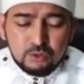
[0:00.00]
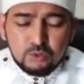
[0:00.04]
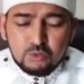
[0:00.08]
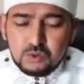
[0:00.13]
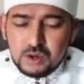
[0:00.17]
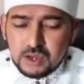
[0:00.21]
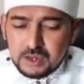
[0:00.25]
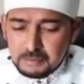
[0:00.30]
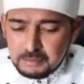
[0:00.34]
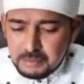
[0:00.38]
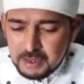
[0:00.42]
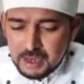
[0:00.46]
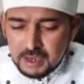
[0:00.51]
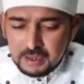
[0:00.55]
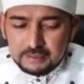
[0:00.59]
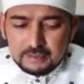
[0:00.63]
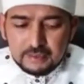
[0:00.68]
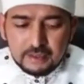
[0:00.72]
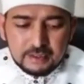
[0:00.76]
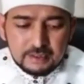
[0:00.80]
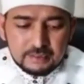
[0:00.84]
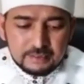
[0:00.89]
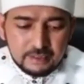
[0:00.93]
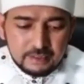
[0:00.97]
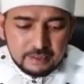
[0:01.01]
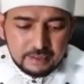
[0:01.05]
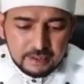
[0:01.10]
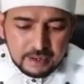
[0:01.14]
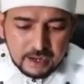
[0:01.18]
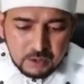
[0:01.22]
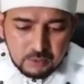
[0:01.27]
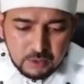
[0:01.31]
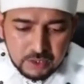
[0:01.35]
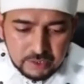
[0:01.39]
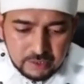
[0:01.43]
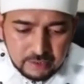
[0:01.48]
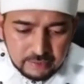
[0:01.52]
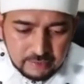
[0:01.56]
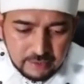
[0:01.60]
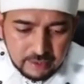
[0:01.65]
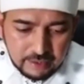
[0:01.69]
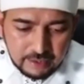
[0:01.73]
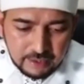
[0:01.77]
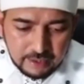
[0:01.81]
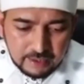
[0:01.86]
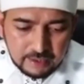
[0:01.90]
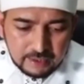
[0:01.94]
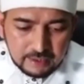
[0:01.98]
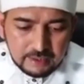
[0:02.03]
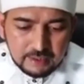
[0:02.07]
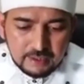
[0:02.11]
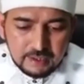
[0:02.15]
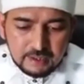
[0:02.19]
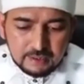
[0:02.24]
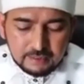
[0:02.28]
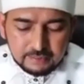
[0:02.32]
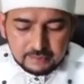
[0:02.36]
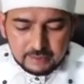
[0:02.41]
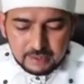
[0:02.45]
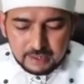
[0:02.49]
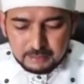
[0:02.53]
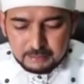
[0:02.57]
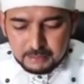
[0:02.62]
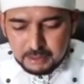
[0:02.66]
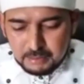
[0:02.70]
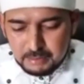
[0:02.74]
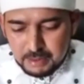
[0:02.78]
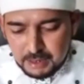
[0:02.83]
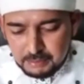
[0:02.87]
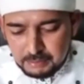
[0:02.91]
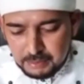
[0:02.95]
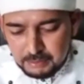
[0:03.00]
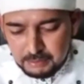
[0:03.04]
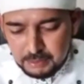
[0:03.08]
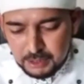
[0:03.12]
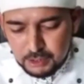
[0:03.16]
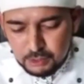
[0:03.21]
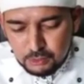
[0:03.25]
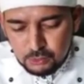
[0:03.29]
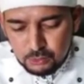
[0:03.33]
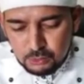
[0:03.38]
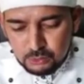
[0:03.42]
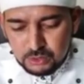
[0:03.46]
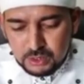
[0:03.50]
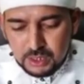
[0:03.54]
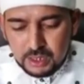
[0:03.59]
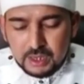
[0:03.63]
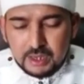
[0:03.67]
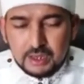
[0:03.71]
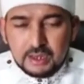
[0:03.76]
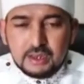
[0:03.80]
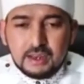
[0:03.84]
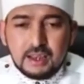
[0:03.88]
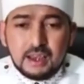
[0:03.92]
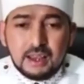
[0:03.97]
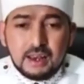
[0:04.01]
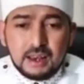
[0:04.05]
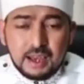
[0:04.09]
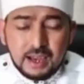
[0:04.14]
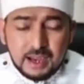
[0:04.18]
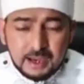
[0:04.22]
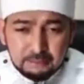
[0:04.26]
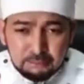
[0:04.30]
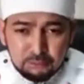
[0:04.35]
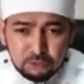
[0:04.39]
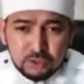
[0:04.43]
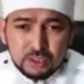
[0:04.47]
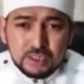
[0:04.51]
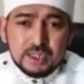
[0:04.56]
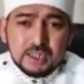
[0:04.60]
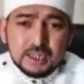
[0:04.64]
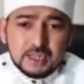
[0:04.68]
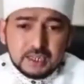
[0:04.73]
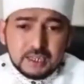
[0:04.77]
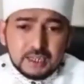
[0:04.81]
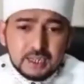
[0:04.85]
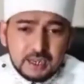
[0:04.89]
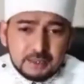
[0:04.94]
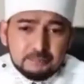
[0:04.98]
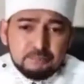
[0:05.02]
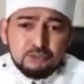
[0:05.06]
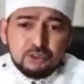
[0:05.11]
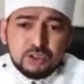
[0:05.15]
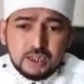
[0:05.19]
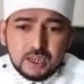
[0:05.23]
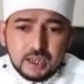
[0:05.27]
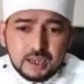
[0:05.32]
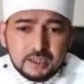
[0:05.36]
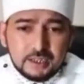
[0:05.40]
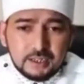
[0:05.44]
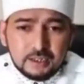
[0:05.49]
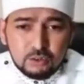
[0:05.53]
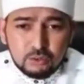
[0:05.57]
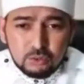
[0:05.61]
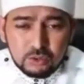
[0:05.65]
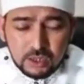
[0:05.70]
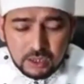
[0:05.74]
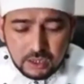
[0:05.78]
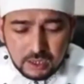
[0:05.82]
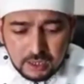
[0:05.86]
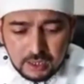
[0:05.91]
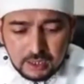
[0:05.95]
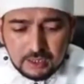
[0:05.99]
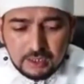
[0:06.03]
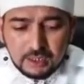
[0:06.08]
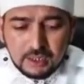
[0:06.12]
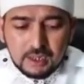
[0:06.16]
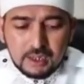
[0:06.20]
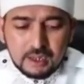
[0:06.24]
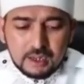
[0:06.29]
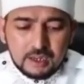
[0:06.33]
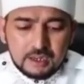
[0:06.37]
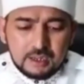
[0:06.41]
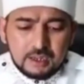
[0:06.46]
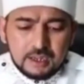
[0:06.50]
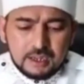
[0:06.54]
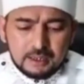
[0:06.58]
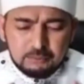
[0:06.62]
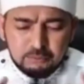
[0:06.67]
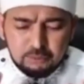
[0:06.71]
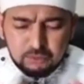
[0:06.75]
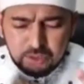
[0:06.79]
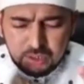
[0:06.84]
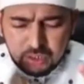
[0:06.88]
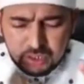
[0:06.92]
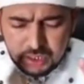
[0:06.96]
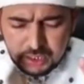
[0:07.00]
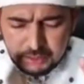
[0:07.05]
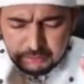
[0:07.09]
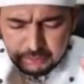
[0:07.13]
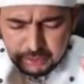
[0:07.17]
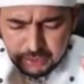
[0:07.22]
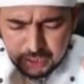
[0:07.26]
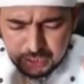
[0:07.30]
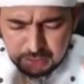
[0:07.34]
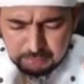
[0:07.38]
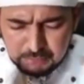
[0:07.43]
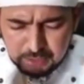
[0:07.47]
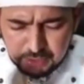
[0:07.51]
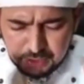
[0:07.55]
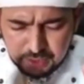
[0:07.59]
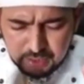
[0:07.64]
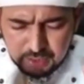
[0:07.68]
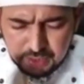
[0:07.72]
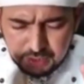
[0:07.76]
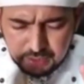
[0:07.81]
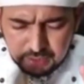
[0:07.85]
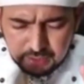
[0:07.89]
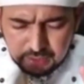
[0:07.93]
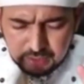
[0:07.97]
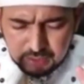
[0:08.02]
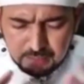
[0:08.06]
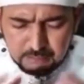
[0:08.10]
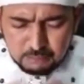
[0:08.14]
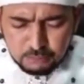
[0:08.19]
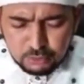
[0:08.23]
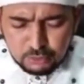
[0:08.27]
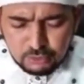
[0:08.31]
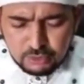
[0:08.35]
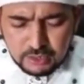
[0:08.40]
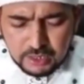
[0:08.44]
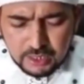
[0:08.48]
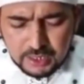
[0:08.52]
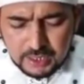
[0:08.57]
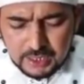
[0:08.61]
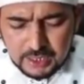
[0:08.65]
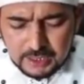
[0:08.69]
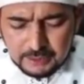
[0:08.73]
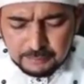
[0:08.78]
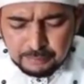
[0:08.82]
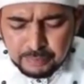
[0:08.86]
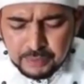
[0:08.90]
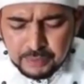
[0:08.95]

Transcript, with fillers: Luar biasa saya dirawat di sana selama beberapa minggu dan alhamdulillah alhamdulillah ala kulli hal alhamdulillah bi ni'mati tatimu salihat